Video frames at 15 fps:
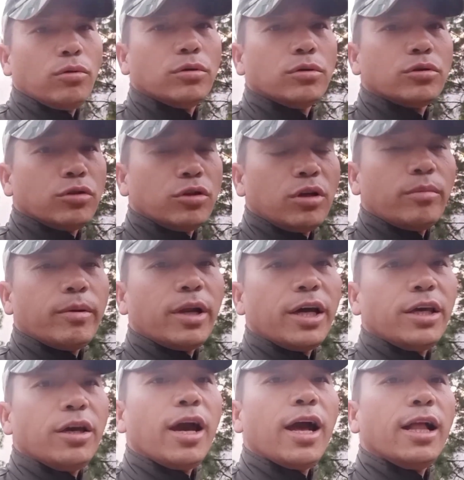सुंदर
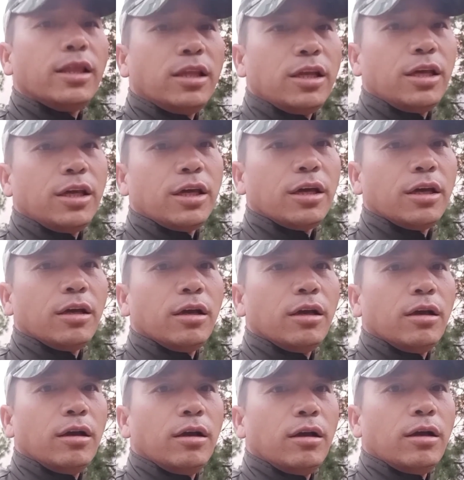बनाइए हेल्थी रहिए
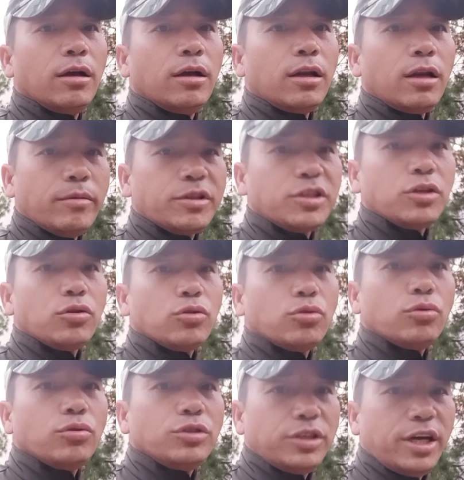नमस्ते दोस्तों
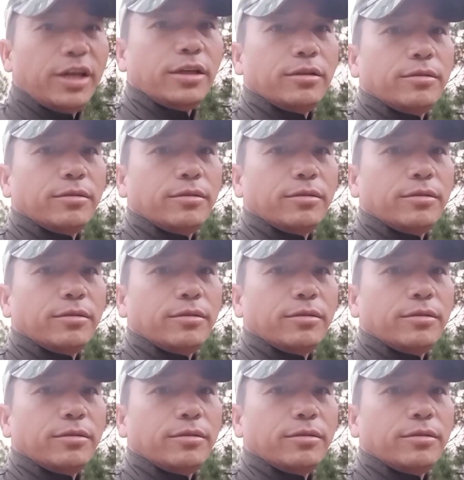जय हिंद